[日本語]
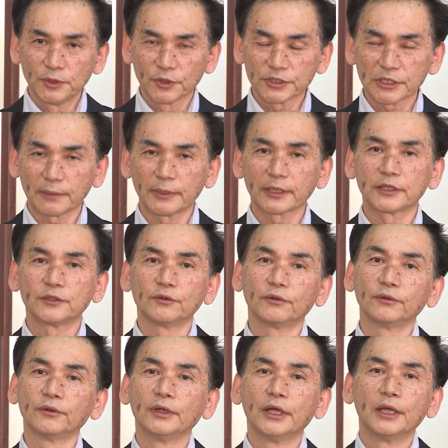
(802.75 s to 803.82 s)
の裁き
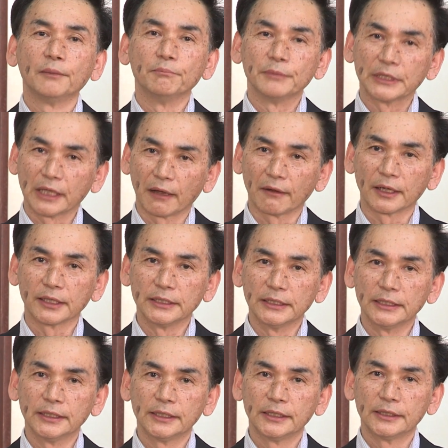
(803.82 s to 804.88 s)
を身代わりに